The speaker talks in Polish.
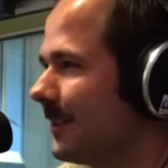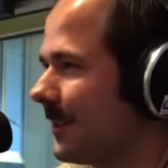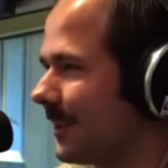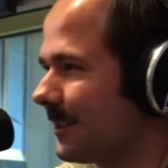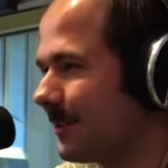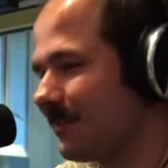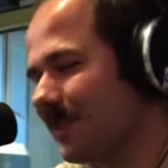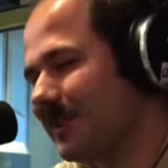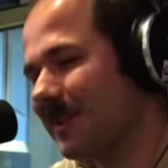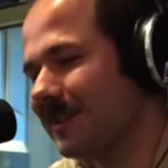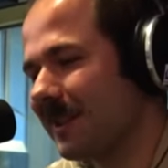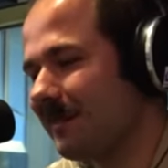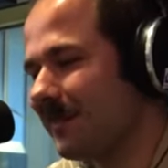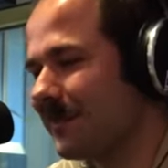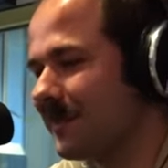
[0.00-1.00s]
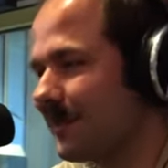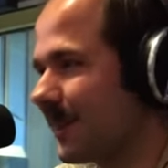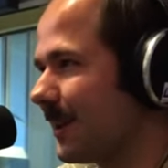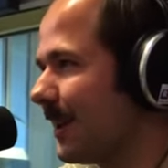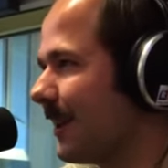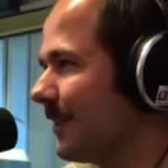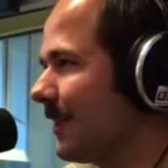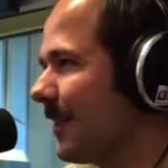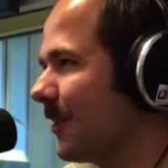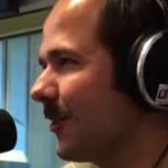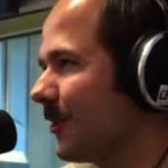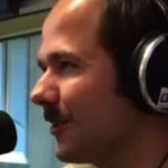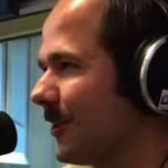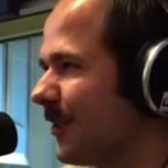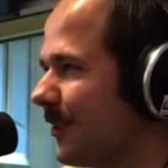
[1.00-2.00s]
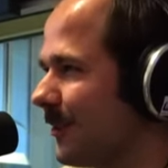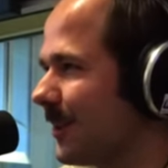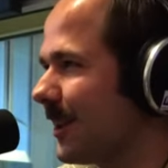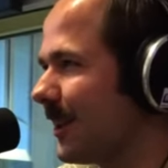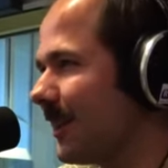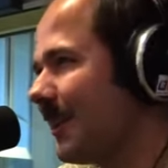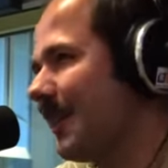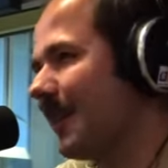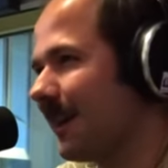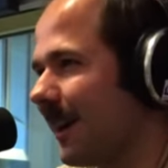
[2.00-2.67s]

Tata mnie czasami wspiera na akordeonie,